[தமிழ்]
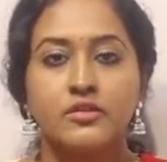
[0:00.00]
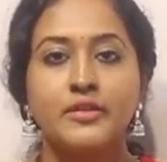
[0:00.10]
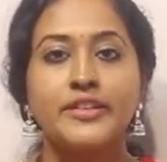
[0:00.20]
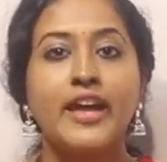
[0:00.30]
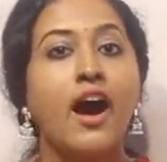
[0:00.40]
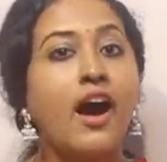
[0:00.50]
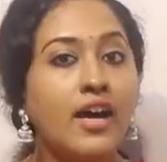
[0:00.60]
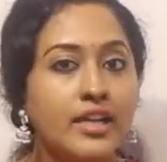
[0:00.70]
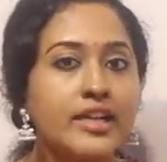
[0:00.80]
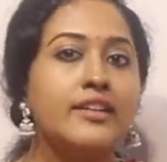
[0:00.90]
ஸோ
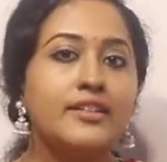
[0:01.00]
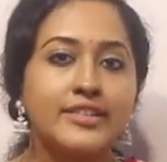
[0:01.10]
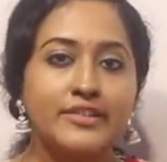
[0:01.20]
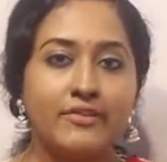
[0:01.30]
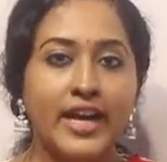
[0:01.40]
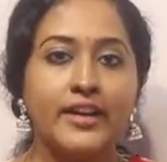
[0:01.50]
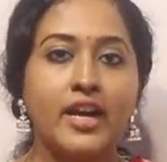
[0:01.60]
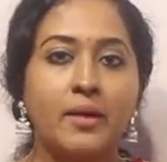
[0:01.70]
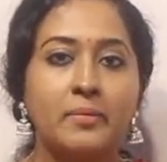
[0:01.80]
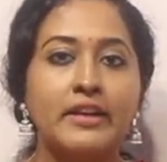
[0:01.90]
டார்க் கலர்ஸ்
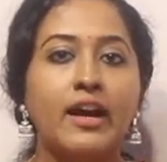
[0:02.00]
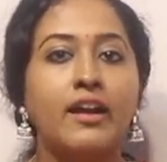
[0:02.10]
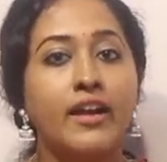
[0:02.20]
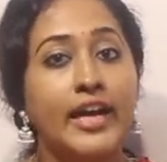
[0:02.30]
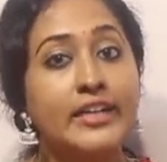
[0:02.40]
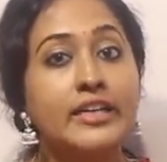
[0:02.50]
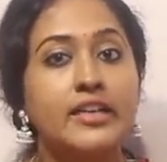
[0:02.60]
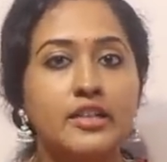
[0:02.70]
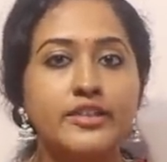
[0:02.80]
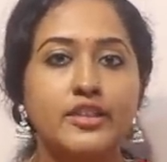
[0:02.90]
வேண்டாம் அப்படின்னா லைட்
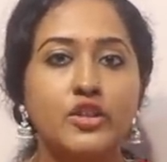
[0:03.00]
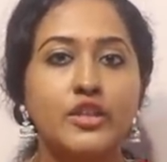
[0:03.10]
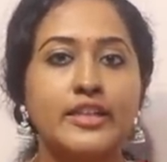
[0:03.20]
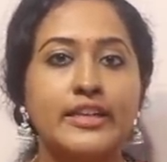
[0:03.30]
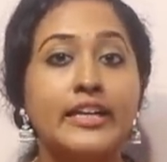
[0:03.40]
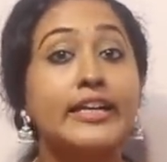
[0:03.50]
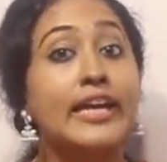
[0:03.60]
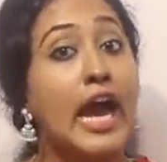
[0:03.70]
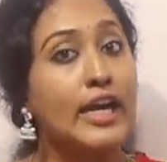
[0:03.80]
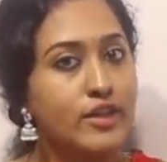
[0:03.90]
கலர்ஸ்லையும் இருக்குங்க
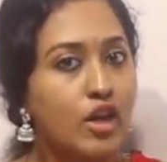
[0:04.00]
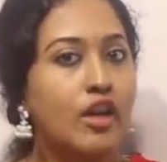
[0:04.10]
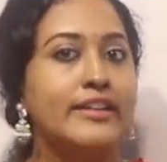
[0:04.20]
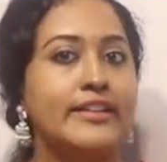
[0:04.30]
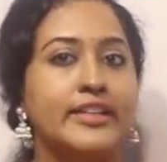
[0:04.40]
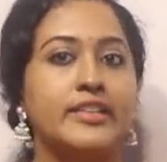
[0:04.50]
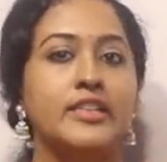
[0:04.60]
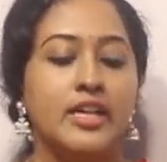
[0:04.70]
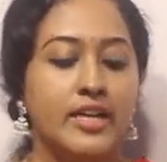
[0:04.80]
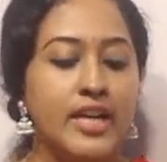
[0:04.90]
கேட்லாக் இருக்கு
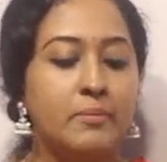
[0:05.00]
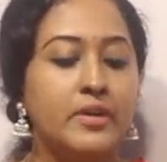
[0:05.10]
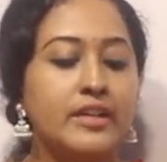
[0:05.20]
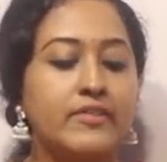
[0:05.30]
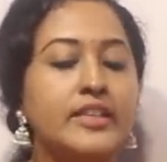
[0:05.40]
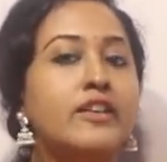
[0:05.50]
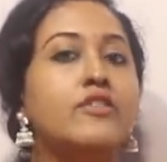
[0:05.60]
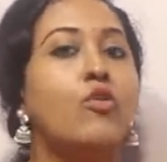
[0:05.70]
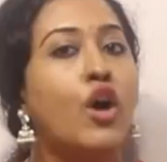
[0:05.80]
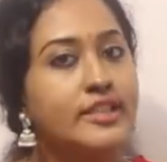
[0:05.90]
நமக்கு வந்து
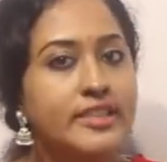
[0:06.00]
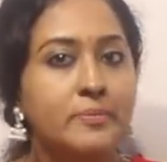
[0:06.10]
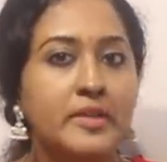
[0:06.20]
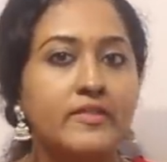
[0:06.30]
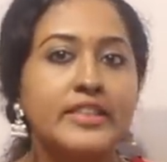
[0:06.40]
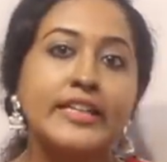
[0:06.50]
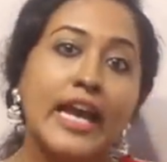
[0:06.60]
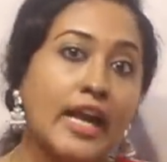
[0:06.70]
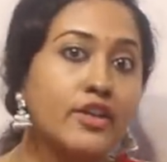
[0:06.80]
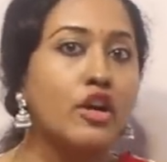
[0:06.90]
அவங்க வாட்ஸ்அப்பில் வந்து
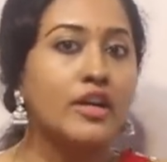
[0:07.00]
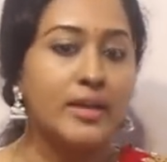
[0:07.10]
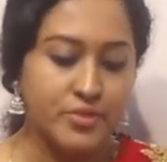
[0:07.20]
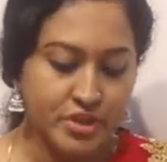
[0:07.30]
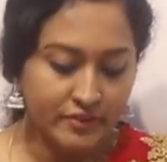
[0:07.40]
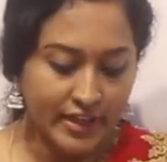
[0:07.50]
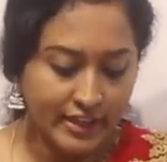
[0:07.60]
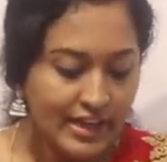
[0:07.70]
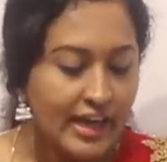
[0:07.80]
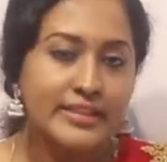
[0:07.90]
கேட்லாக்
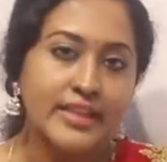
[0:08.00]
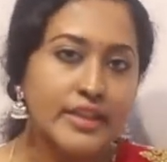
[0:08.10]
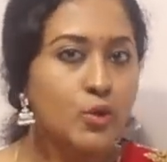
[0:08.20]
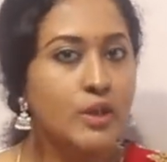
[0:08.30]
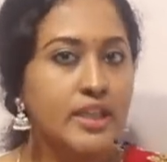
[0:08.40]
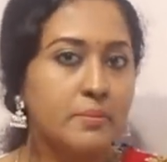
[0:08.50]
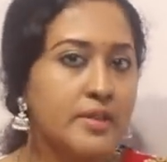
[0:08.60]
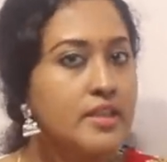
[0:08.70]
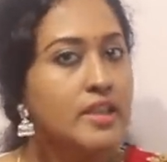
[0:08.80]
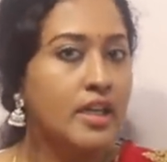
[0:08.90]
அமுச்சிடுவாங்க அதுலேருந்து கூட
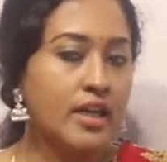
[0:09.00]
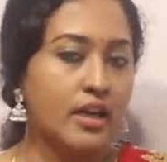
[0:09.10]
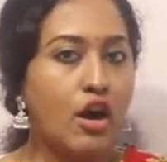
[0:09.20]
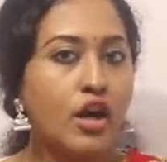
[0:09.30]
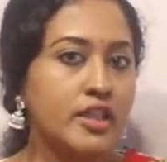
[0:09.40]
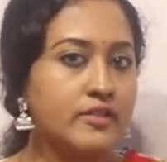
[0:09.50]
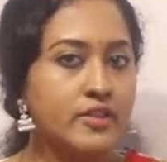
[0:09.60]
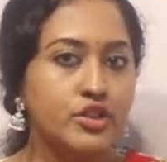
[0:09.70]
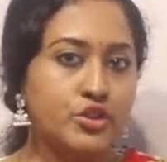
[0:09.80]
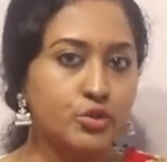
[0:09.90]
நம்ம ஆர்டர்
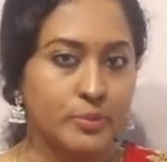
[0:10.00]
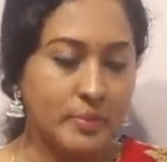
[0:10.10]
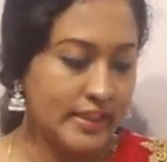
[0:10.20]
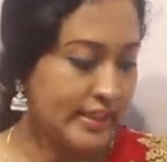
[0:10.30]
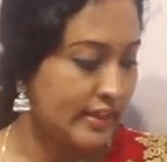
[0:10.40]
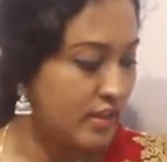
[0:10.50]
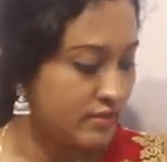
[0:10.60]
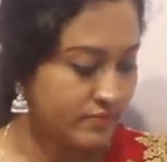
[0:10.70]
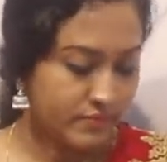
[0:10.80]
வந்து சூஸ் பண்ணிக்கலாம்